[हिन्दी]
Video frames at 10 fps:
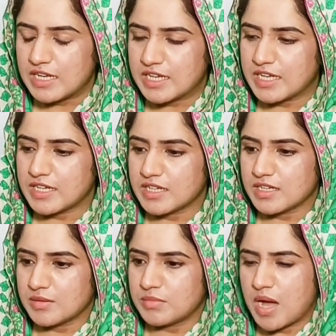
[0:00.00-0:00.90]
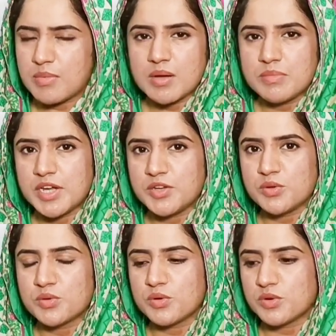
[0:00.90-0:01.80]
लेकिन माँ बाप
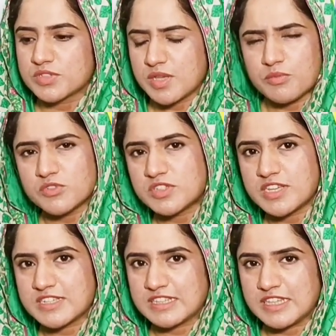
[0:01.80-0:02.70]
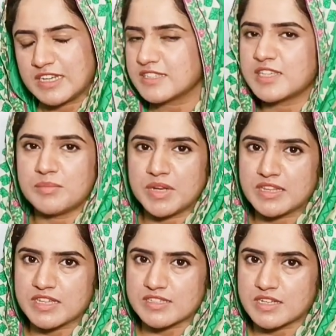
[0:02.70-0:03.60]
बेटियों को सब कुछ दे सकते हैं नसीब नहीं
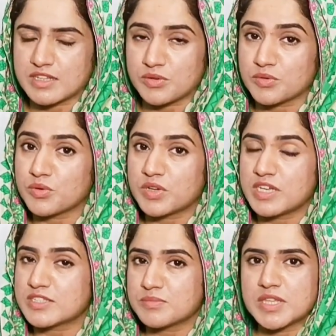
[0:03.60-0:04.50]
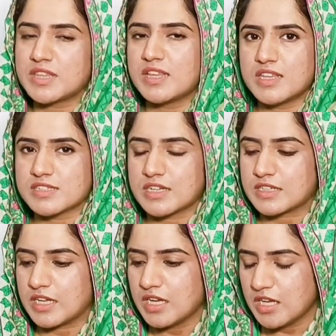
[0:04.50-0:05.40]
दे सकते उनको किस्मत नहीं दे
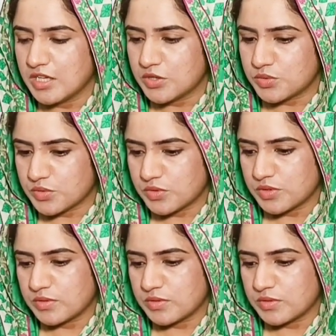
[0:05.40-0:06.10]
सकते तो